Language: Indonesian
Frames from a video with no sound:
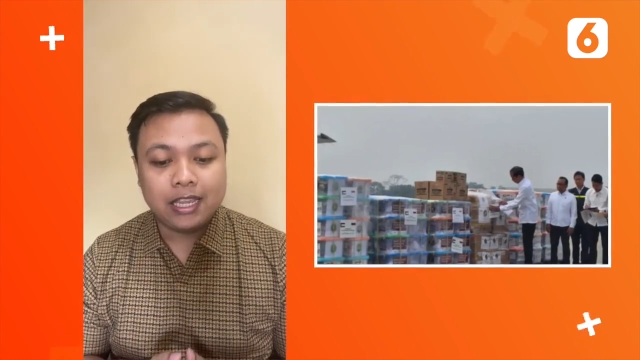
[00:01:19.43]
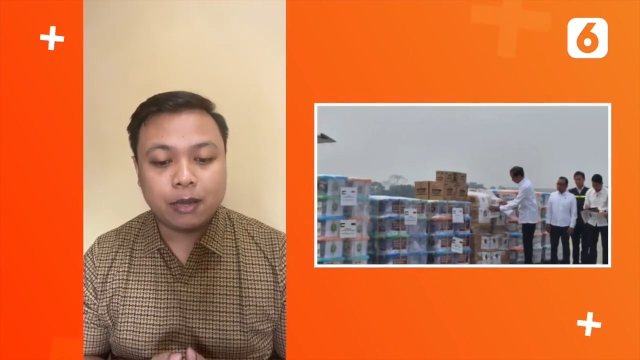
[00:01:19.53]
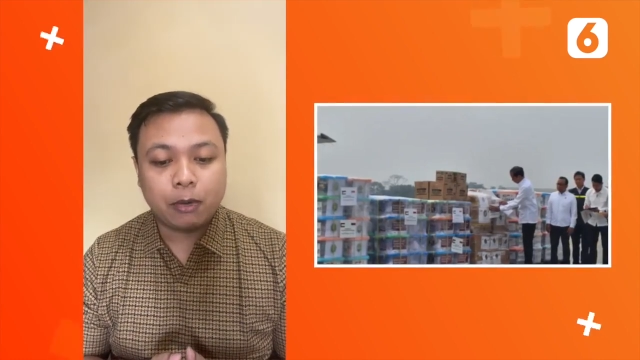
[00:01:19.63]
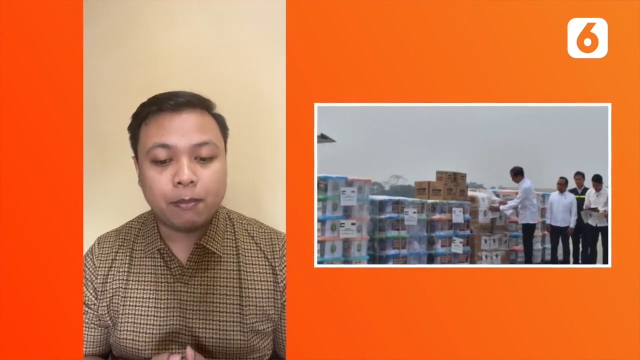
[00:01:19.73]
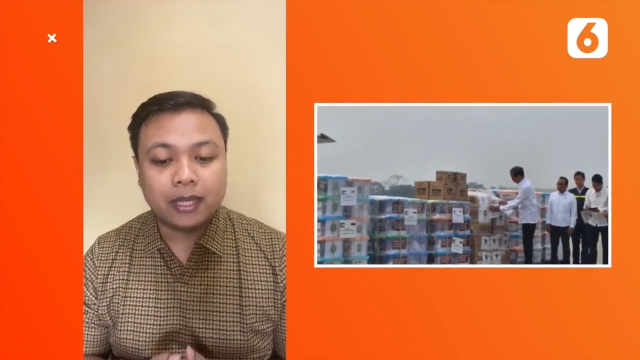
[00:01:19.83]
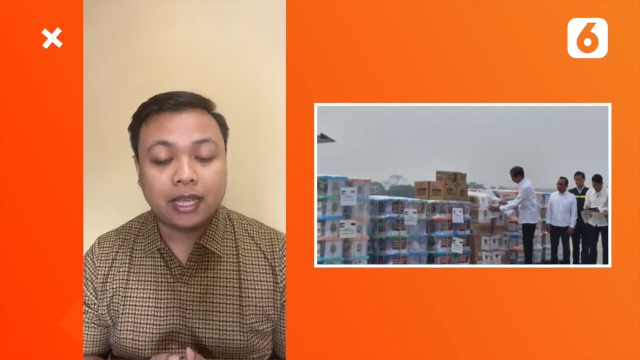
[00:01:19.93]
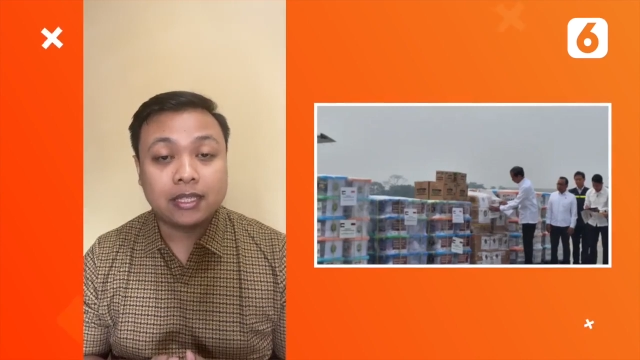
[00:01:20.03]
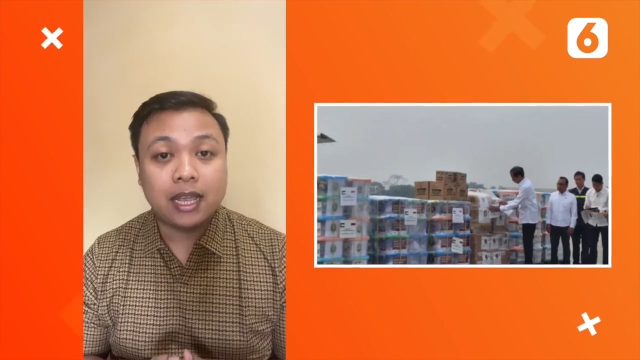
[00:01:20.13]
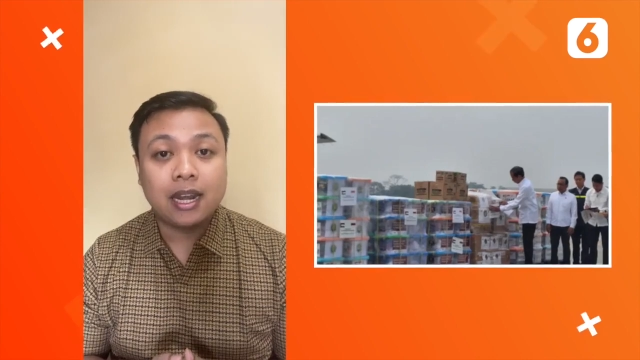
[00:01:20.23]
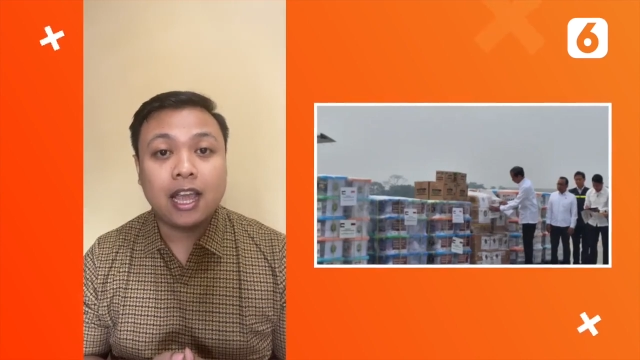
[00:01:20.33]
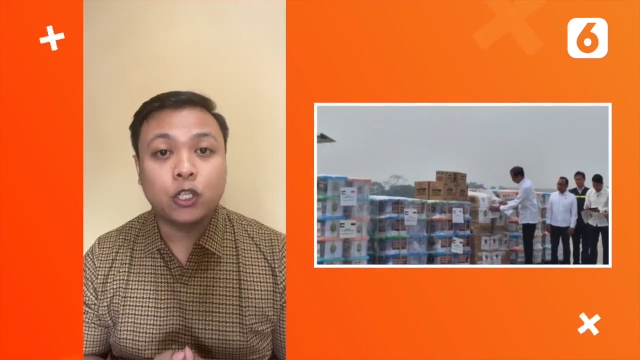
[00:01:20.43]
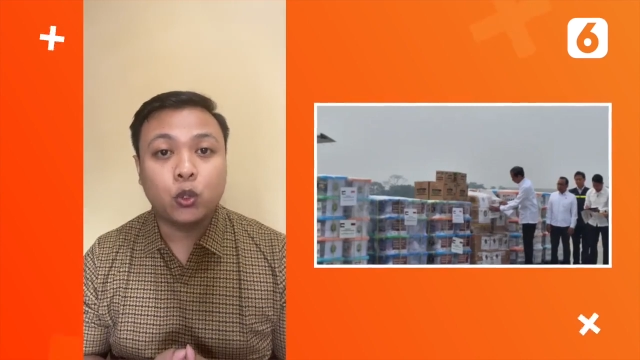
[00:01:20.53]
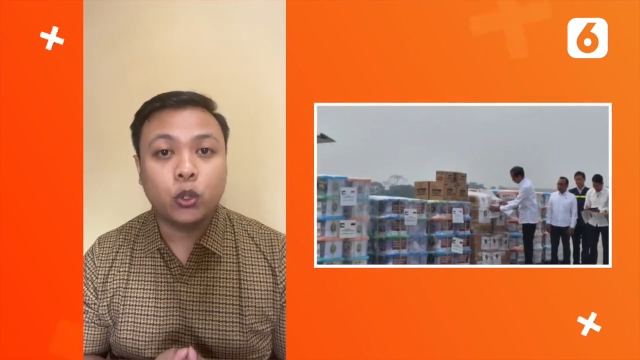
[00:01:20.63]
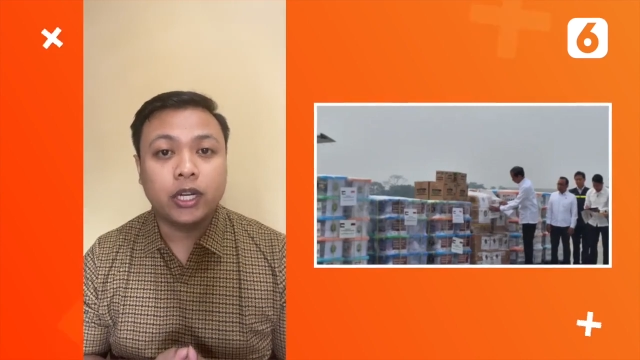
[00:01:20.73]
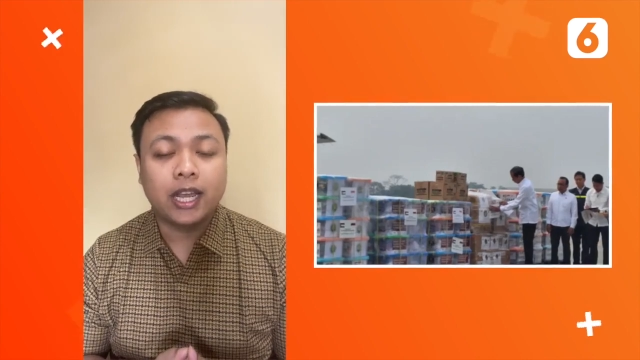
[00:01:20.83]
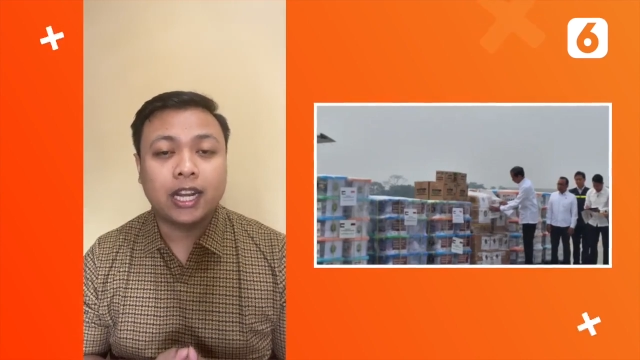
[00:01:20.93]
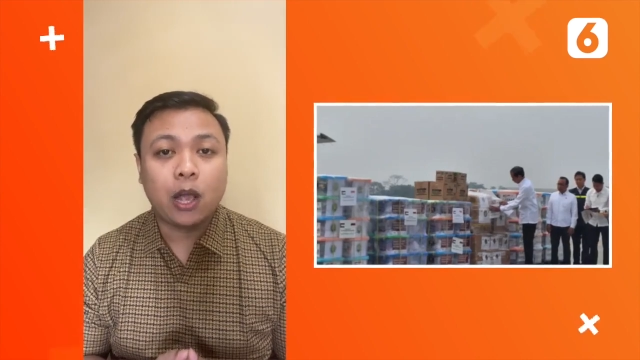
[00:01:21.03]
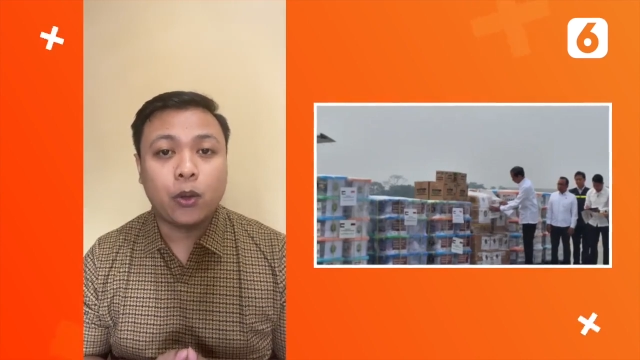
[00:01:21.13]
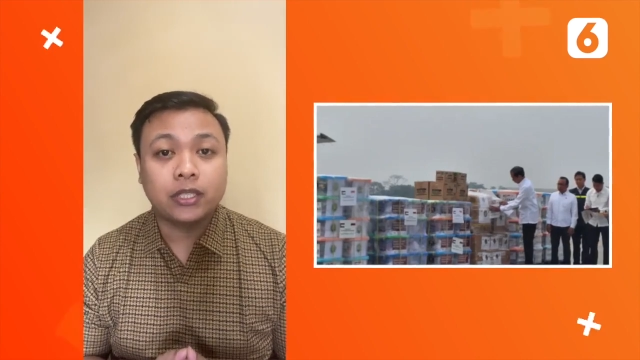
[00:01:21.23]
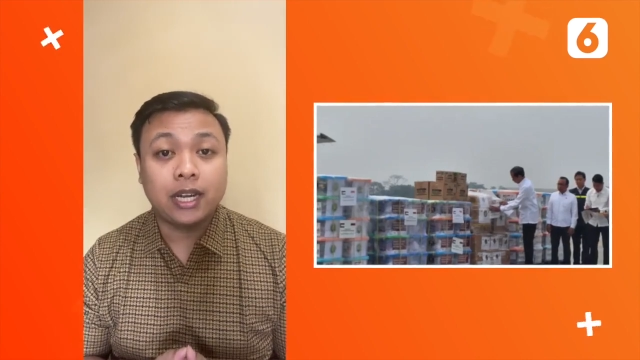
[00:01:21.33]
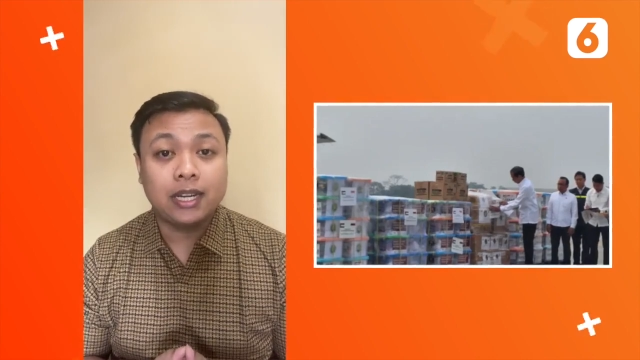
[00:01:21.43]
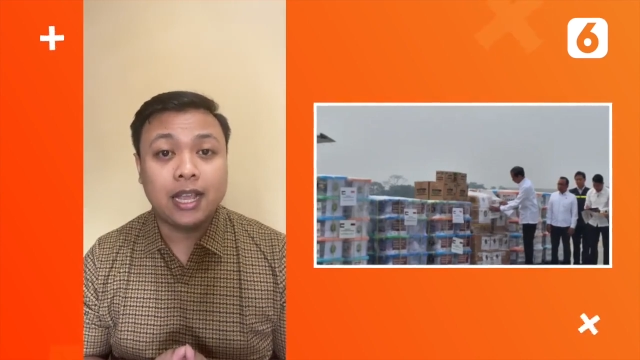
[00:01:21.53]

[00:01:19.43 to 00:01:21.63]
yang berbatasan langsung dengan kawasan